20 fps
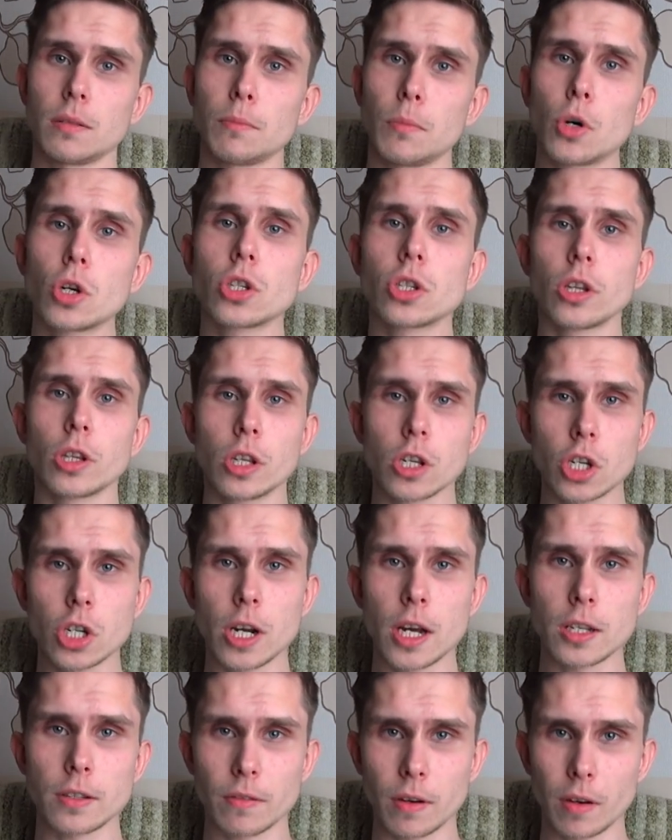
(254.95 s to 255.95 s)
Можно
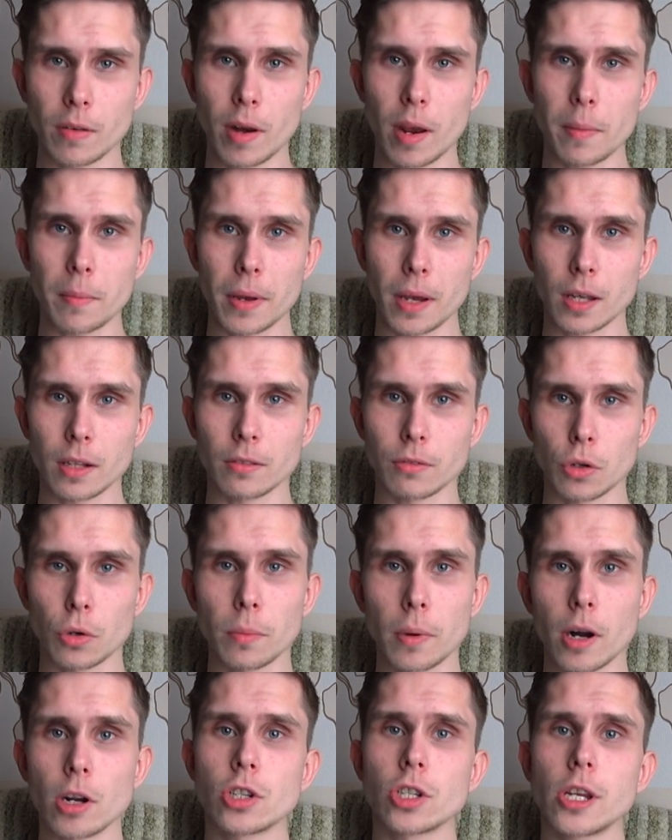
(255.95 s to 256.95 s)
дышать во время этого
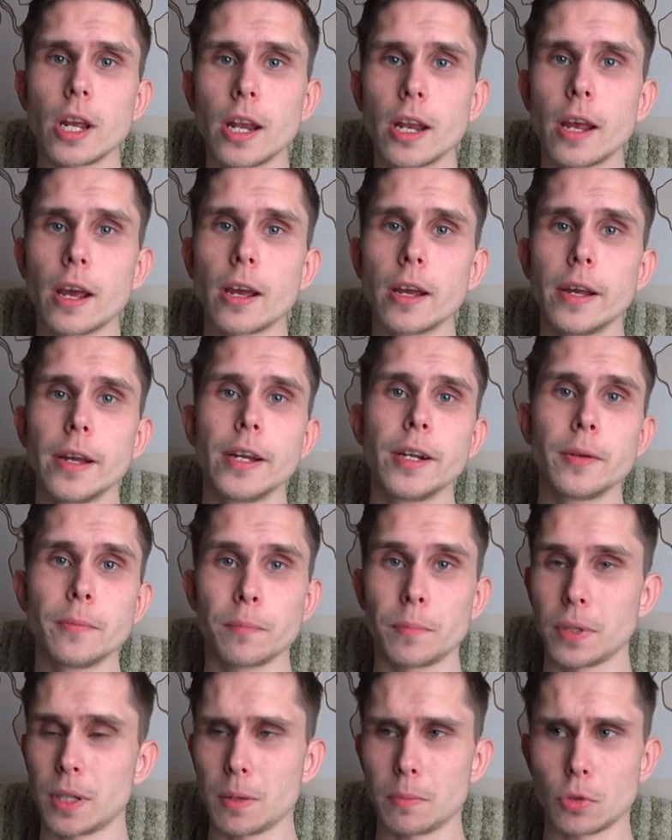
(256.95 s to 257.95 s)
упражнения,
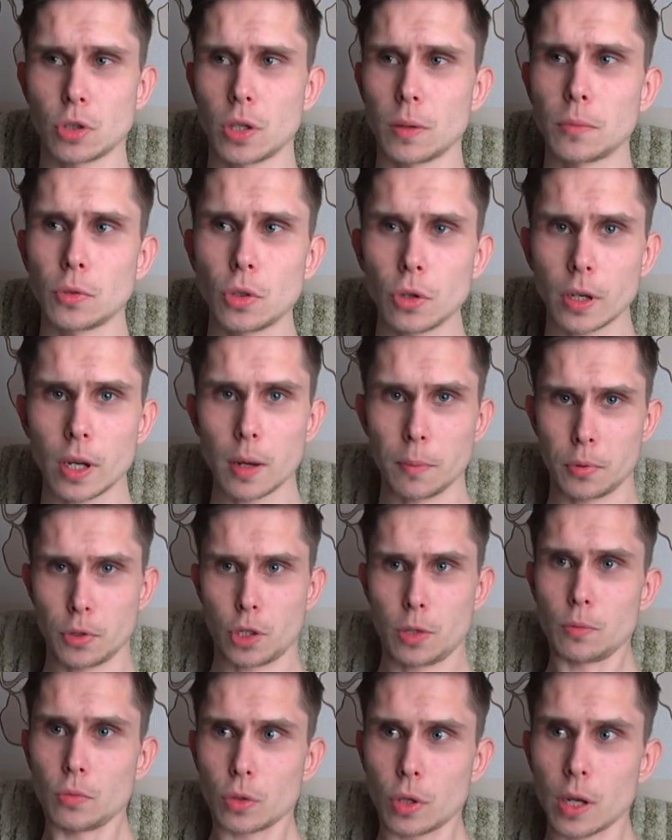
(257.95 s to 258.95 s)
потому что многие
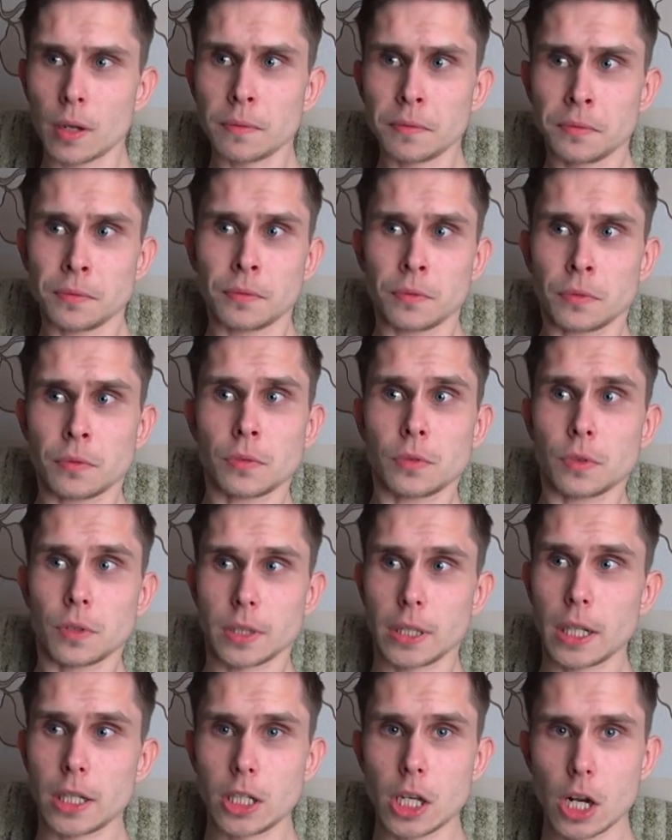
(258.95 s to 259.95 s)
почему-то
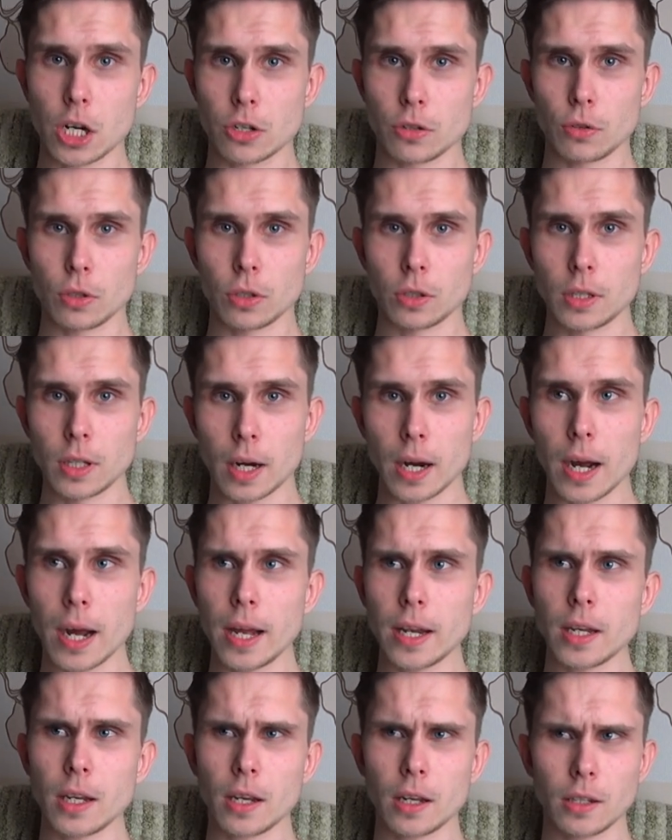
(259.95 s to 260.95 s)
задерживают
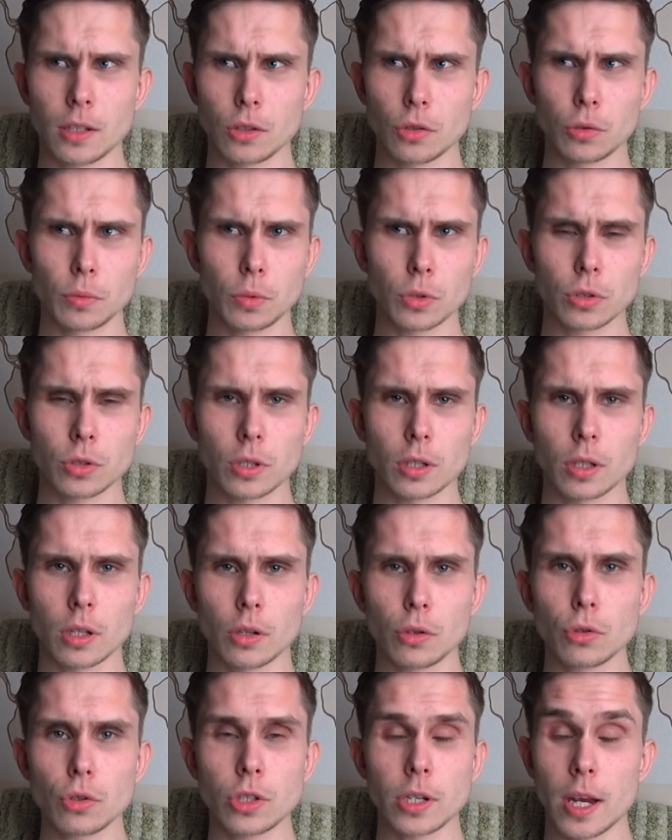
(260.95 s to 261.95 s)
дыхание, они думают, что это
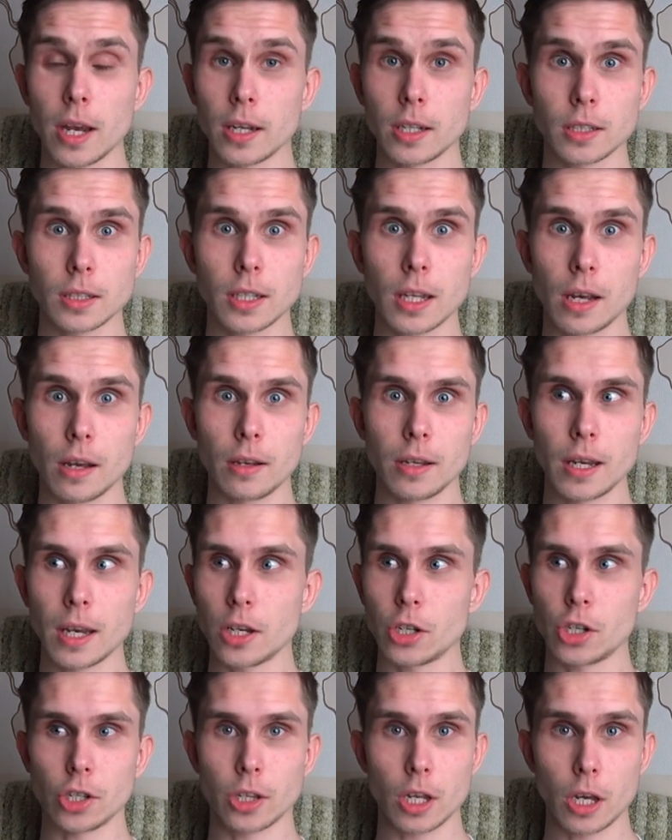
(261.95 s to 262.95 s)
лучше. Я не знаю,
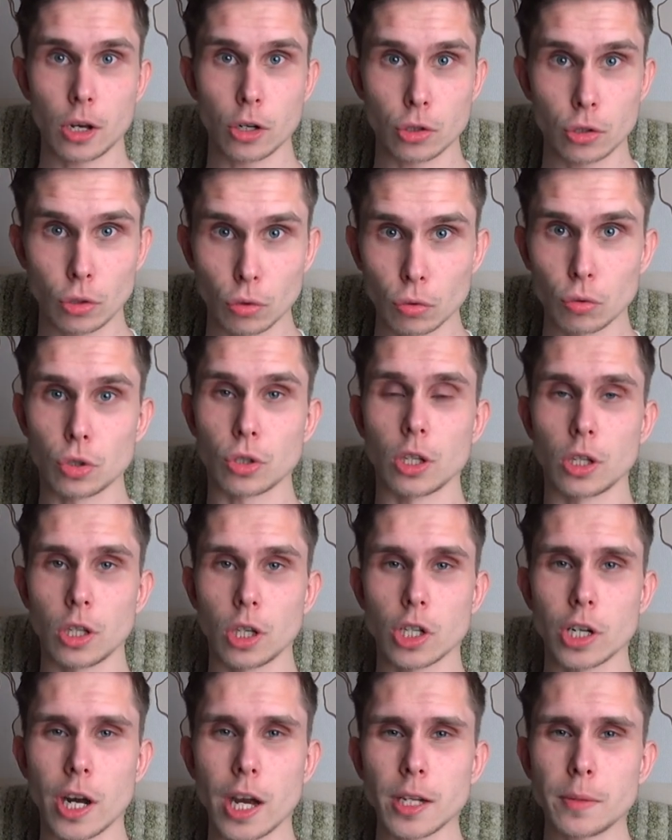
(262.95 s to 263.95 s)
я считаю, что нужно
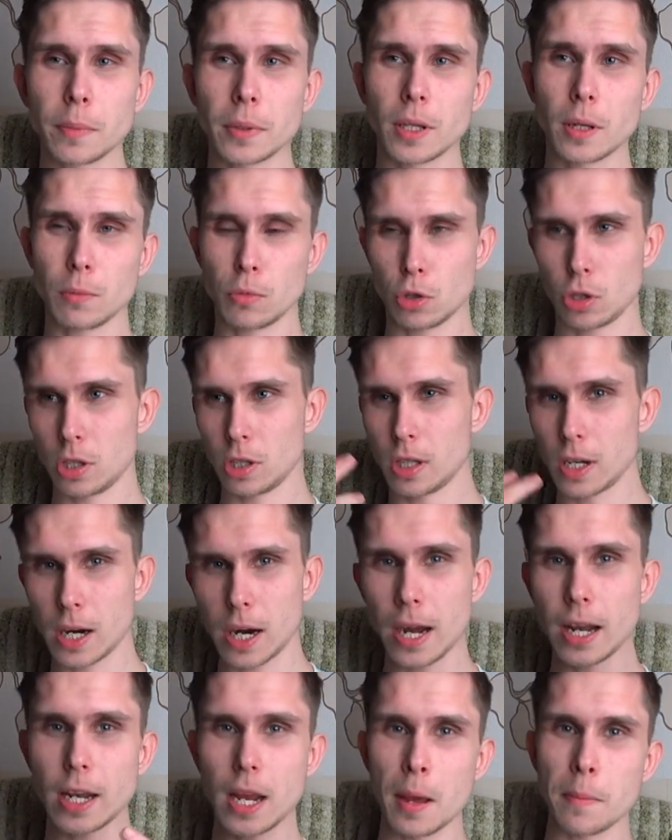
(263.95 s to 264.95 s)
дышать, потому что
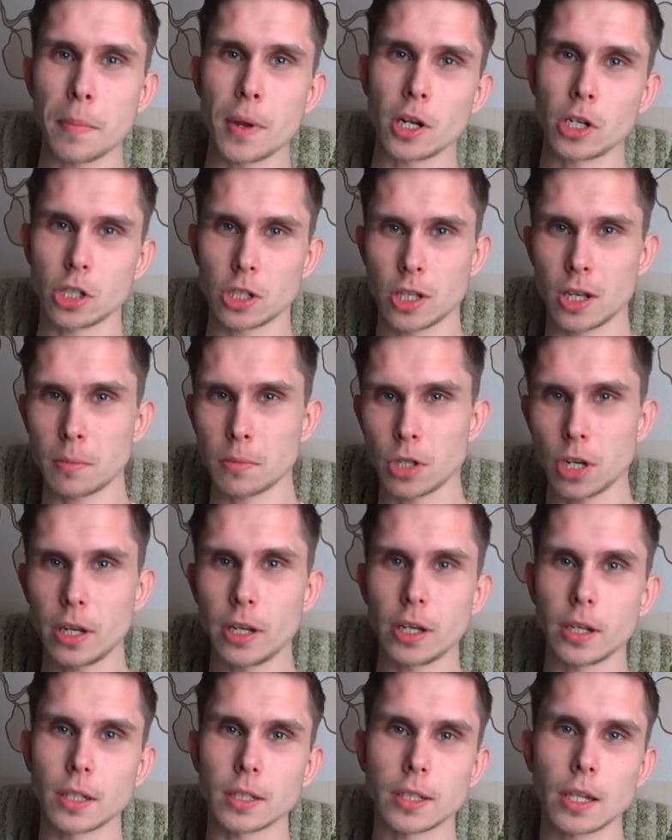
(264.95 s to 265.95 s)
дыхание, опять же,
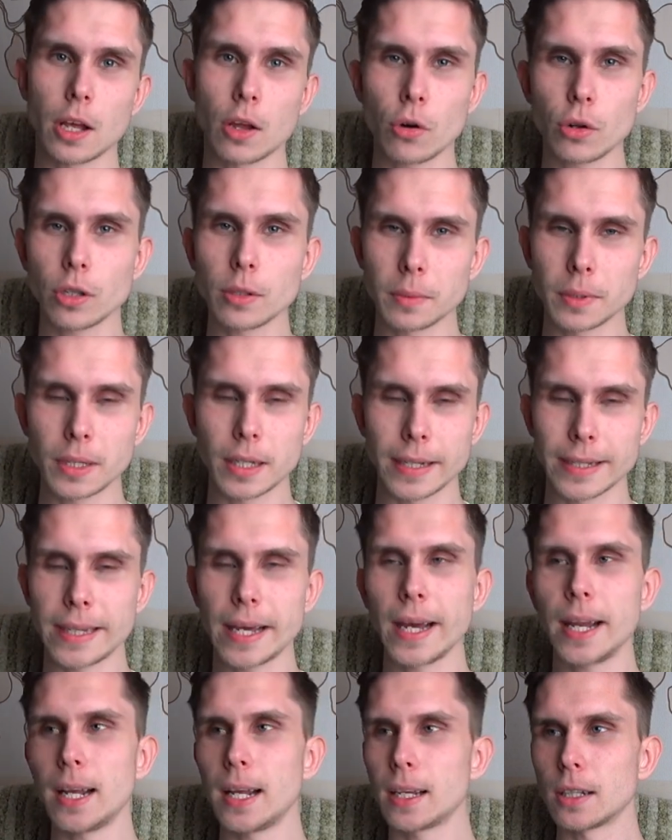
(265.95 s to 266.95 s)
снабжение кислородом и так
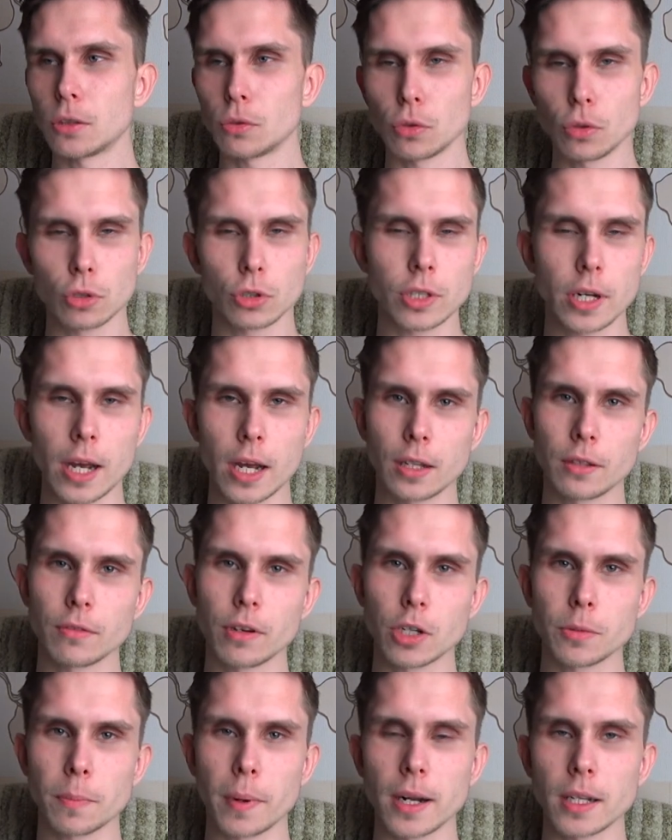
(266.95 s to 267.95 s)
далее, это улучшает
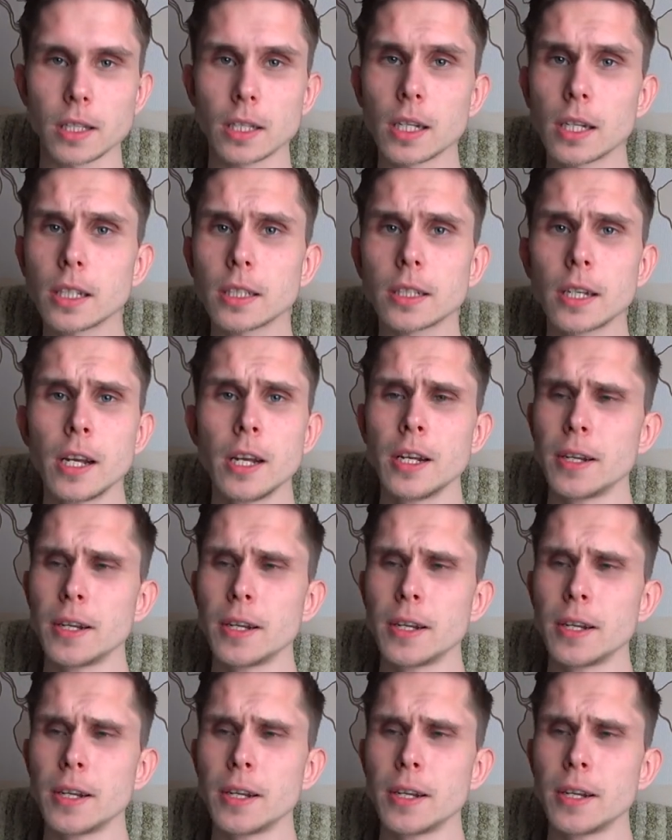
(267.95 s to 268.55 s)
ваш процесс.